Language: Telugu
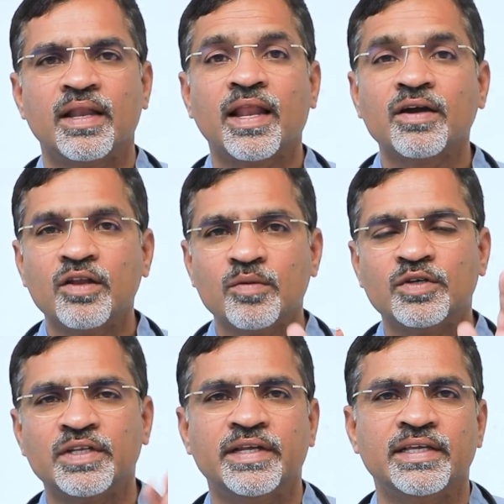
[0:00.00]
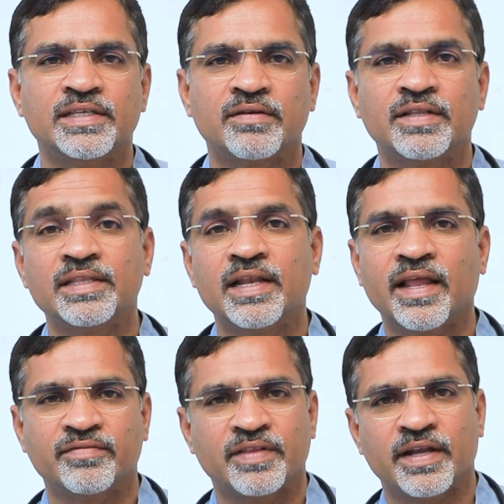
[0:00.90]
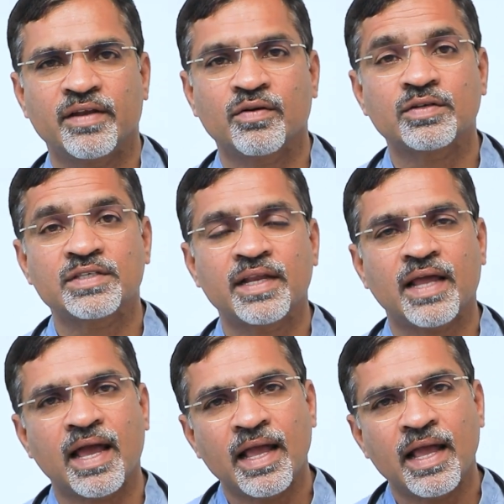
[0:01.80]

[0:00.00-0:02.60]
లంగ్లో పోతే డేంజర్ అవుతుంది అది లైఫ్ థ్రెట్నింగ్ ఒకసారి